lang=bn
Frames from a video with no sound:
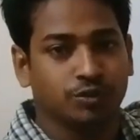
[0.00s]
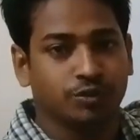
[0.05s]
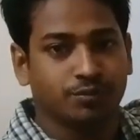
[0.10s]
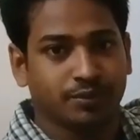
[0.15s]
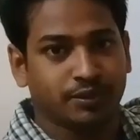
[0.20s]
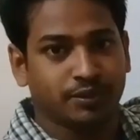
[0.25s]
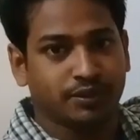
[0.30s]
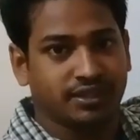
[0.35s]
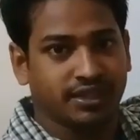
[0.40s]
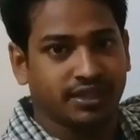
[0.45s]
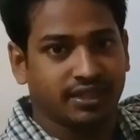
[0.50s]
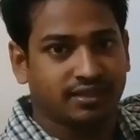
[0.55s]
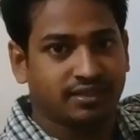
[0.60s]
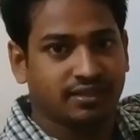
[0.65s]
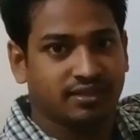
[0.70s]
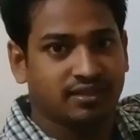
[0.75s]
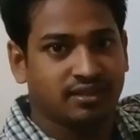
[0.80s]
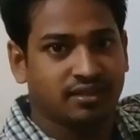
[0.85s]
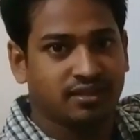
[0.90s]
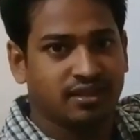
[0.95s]
শূন্য বিভক্তি
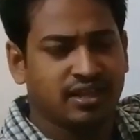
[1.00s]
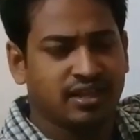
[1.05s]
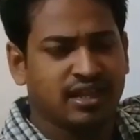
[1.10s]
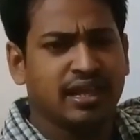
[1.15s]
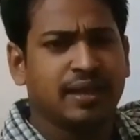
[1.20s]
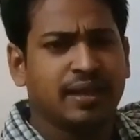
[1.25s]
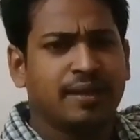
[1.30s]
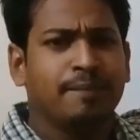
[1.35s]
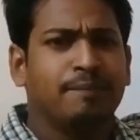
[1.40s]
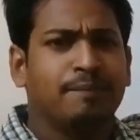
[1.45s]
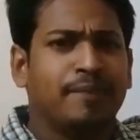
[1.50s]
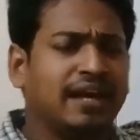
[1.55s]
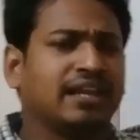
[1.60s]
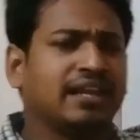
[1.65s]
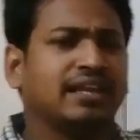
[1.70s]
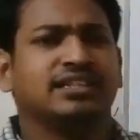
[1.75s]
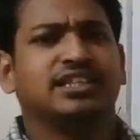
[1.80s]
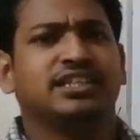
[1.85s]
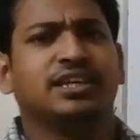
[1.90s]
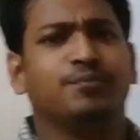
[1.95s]

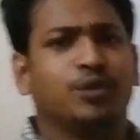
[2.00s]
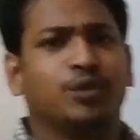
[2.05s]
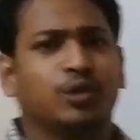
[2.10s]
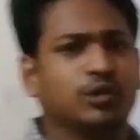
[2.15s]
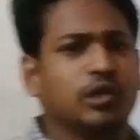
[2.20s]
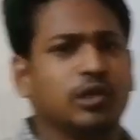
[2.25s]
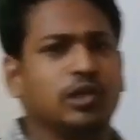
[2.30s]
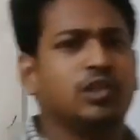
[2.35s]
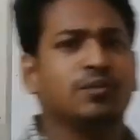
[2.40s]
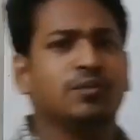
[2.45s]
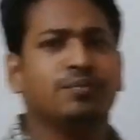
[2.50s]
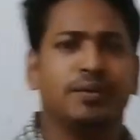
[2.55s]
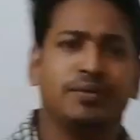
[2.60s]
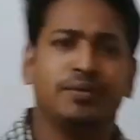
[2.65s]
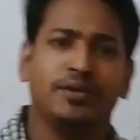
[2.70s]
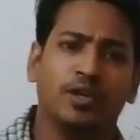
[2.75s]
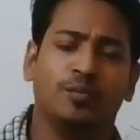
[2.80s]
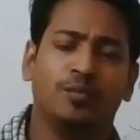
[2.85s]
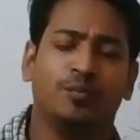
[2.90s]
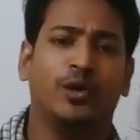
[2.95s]
বাংলাদেশে প্রচলিত
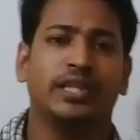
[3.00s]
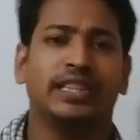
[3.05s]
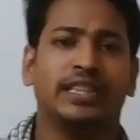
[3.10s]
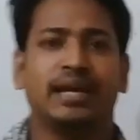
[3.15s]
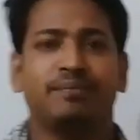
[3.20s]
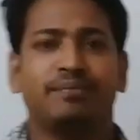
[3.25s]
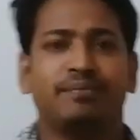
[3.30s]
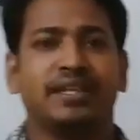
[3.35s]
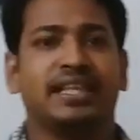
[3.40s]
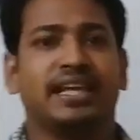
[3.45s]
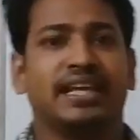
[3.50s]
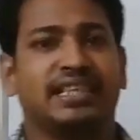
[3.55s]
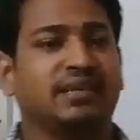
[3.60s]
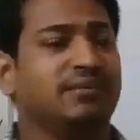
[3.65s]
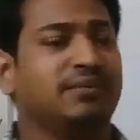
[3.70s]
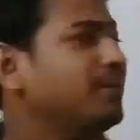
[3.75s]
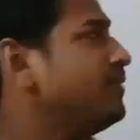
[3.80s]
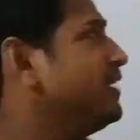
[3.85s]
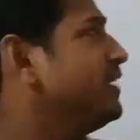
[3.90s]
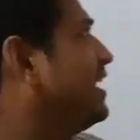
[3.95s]
বিভিন্ন বইতে আপনি
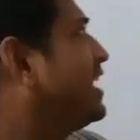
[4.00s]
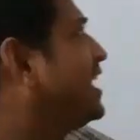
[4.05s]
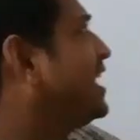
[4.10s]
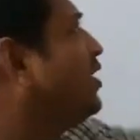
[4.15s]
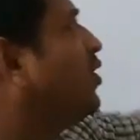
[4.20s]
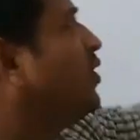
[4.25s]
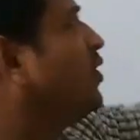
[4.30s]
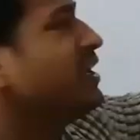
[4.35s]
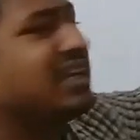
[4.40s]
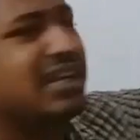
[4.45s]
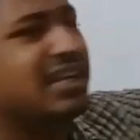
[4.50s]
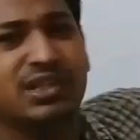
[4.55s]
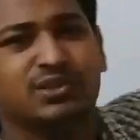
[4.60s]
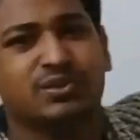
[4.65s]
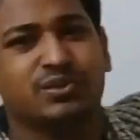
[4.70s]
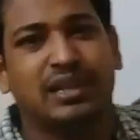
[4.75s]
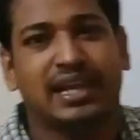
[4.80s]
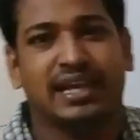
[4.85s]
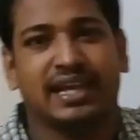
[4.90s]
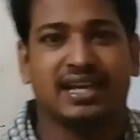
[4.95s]
দেখতে পাবেন এখানে অনেক
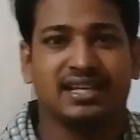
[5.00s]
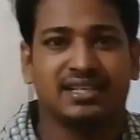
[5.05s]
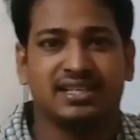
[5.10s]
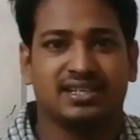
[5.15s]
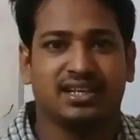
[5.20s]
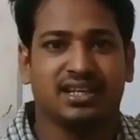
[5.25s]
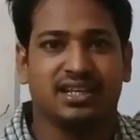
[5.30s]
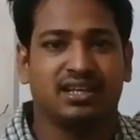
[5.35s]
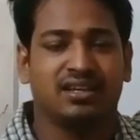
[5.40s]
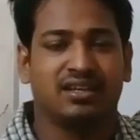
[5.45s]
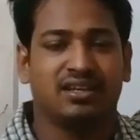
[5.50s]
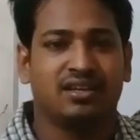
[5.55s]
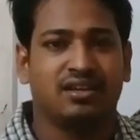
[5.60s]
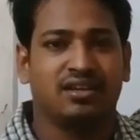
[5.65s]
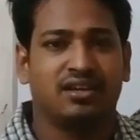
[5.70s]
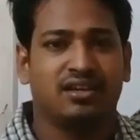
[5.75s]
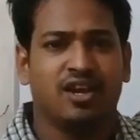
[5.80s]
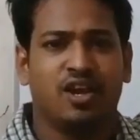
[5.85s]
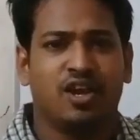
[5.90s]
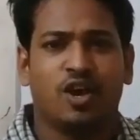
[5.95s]
কিছু লেখা আছে
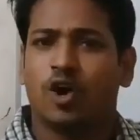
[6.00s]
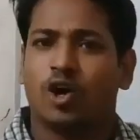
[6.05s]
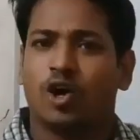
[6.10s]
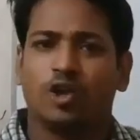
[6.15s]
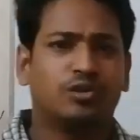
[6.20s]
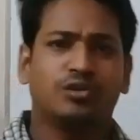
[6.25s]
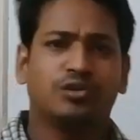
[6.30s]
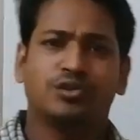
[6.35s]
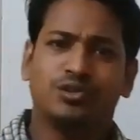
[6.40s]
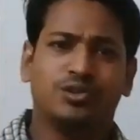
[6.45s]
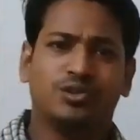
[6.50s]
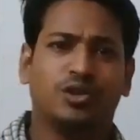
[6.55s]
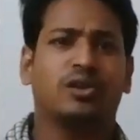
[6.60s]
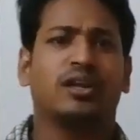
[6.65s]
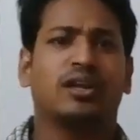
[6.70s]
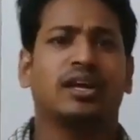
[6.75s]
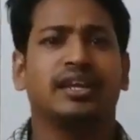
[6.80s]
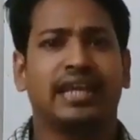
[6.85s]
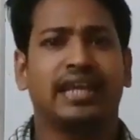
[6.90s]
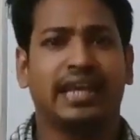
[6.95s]
অত কিছু
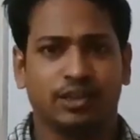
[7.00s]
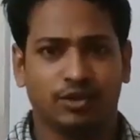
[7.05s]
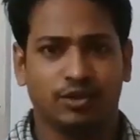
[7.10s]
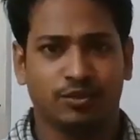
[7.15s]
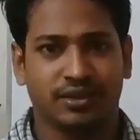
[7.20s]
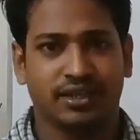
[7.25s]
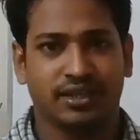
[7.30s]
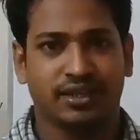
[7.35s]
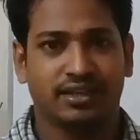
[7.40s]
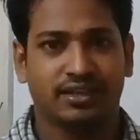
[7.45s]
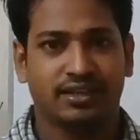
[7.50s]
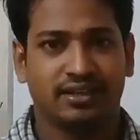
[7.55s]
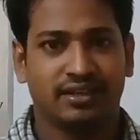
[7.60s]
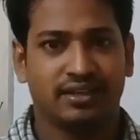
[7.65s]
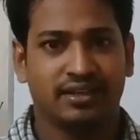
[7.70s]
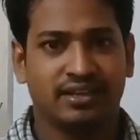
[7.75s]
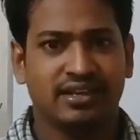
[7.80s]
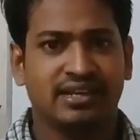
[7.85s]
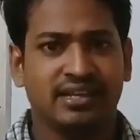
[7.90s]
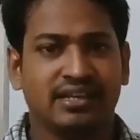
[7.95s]
দরকার নেই একদমই
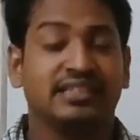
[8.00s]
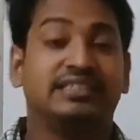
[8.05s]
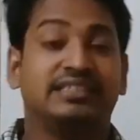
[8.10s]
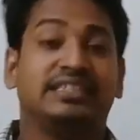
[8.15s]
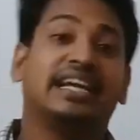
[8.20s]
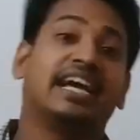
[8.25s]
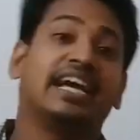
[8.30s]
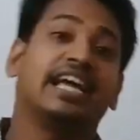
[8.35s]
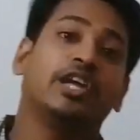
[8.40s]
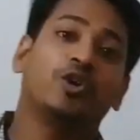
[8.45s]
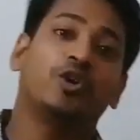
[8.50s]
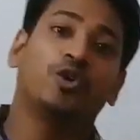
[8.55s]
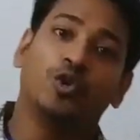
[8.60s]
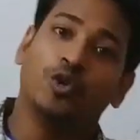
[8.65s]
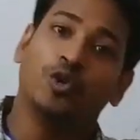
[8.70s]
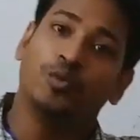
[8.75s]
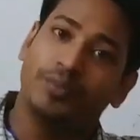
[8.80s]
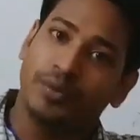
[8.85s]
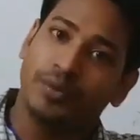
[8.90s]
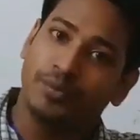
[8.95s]
যেখানে
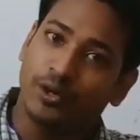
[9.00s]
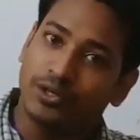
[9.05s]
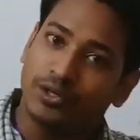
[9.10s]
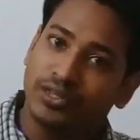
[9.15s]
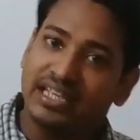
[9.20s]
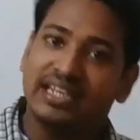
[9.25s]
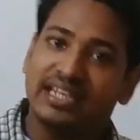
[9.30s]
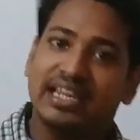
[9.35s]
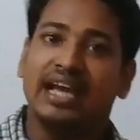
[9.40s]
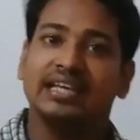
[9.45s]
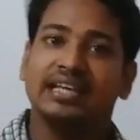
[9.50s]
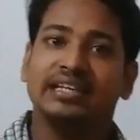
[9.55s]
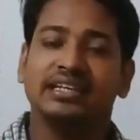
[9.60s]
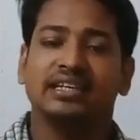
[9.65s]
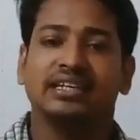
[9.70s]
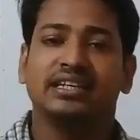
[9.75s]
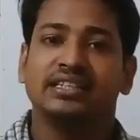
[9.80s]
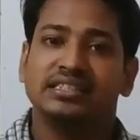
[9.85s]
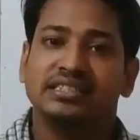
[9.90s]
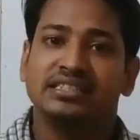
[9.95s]
কোনো বিভক্তি নাই
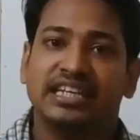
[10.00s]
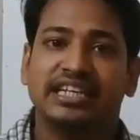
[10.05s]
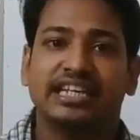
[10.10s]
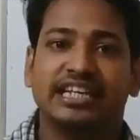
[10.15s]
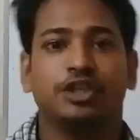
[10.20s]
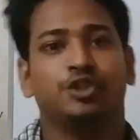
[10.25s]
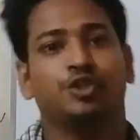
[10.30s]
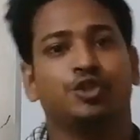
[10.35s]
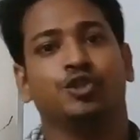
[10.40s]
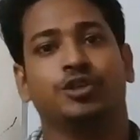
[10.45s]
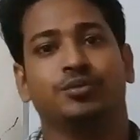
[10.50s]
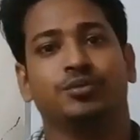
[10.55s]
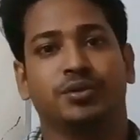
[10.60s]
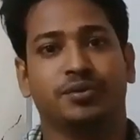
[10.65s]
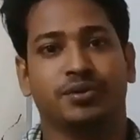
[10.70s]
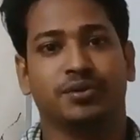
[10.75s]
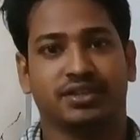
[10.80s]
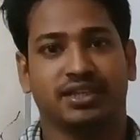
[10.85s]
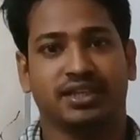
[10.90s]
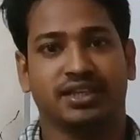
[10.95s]
সেটাই শূন্য
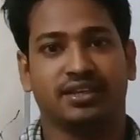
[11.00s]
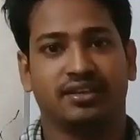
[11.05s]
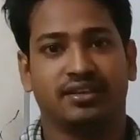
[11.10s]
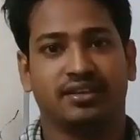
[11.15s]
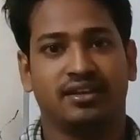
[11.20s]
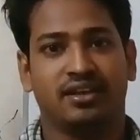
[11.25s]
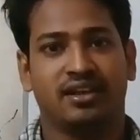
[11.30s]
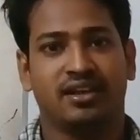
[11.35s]
বিভক্তি